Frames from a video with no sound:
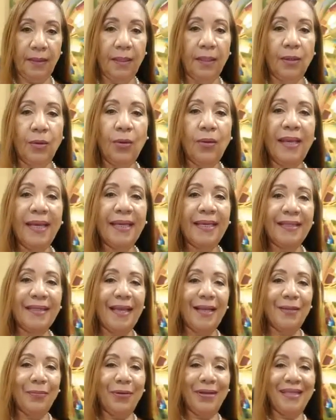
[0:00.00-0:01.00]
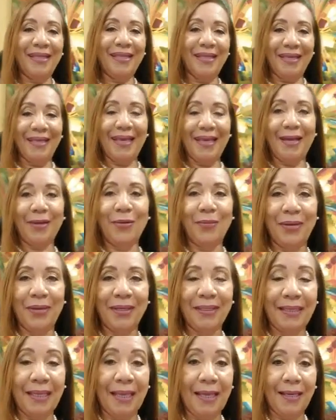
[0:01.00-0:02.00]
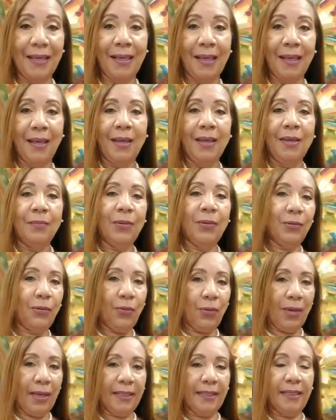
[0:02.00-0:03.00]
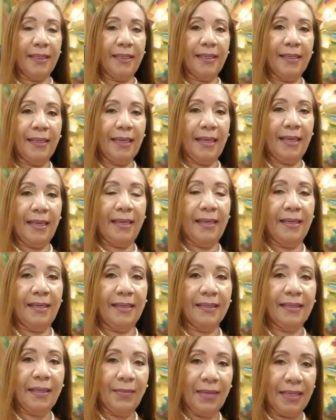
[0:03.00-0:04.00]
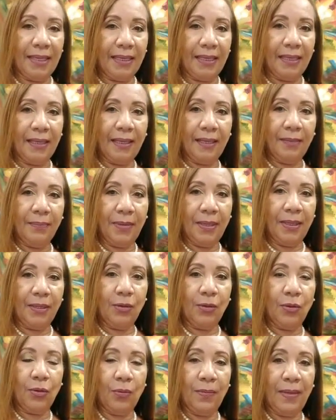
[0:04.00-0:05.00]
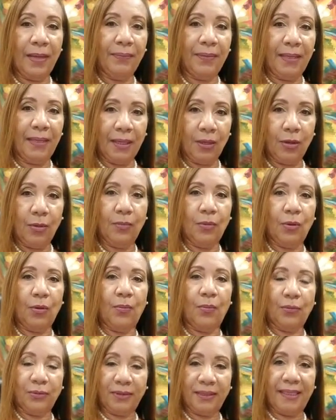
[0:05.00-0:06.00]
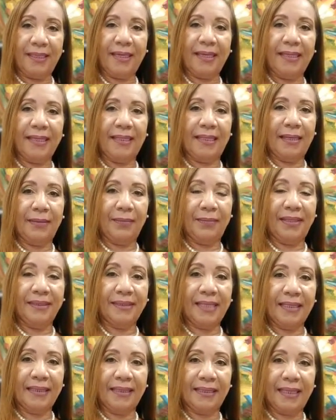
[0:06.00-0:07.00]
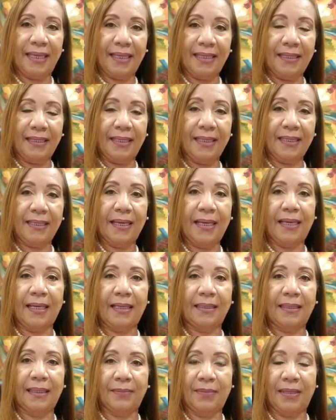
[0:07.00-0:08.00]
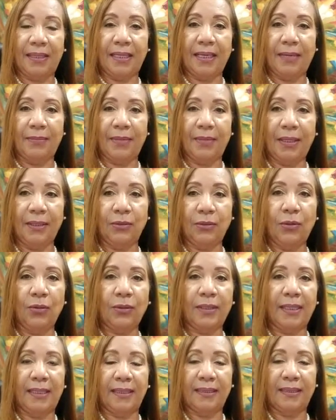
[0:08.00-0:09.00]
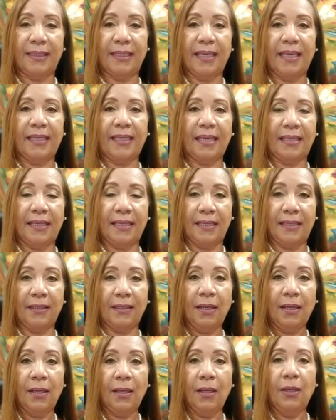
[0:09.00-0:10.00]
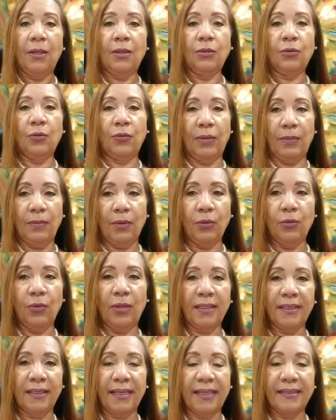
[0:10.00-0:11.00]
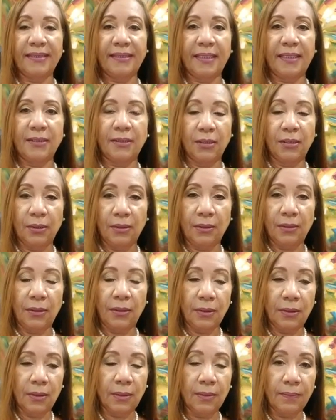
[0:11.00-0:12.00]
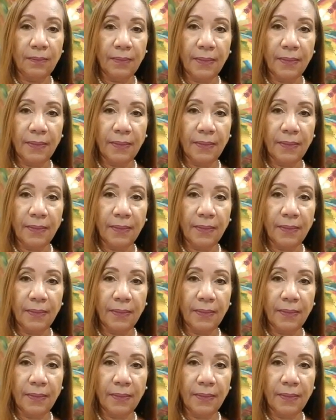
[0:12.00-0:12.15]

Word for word: Hola, ¿qué tal? Buen día, ¿cómo están? Bueno, aquí eh, en esta mañana vengo más bien como vocera de la mesa técnica de medicamentos, que el día de ayer tuvimos nuestra de medicamentos